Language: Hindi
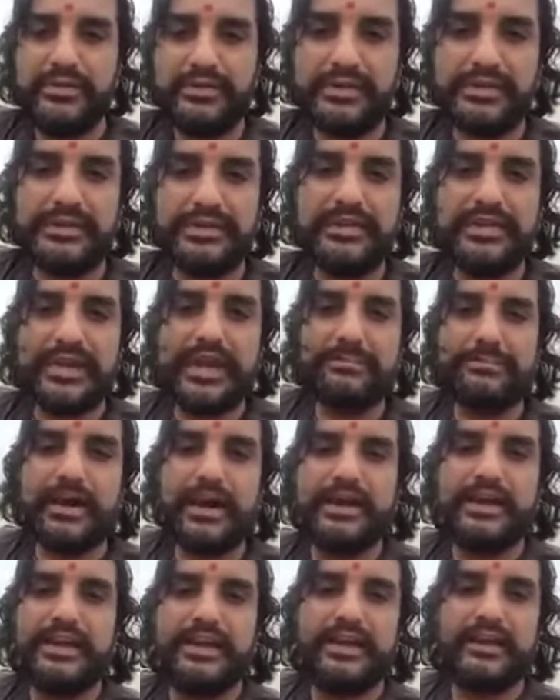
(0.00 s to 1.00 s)
कि नदी का
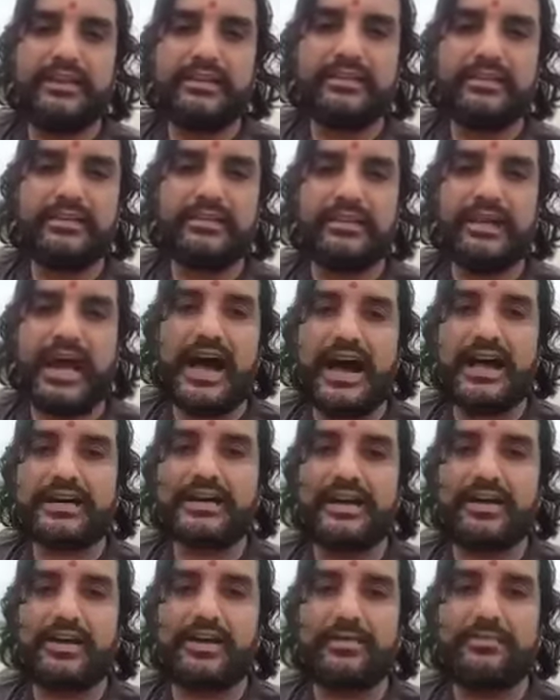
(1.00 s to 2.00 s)
पानी
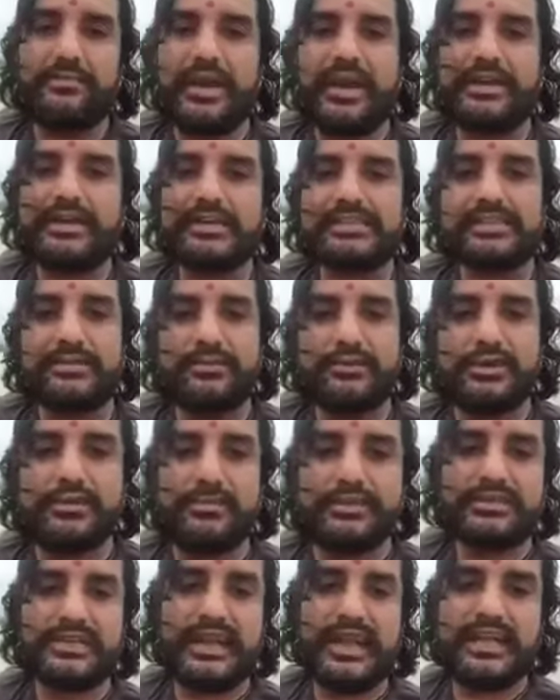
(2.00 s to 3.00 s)
आकर और बह के समुद्र
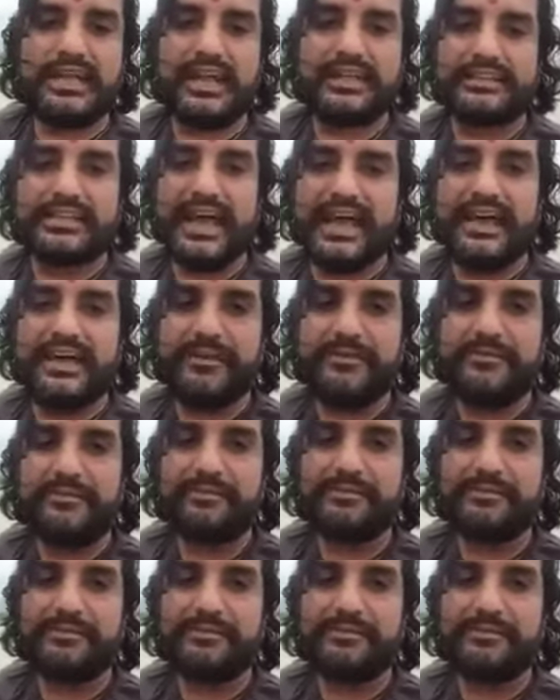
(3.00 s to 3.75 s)
में चला जाता है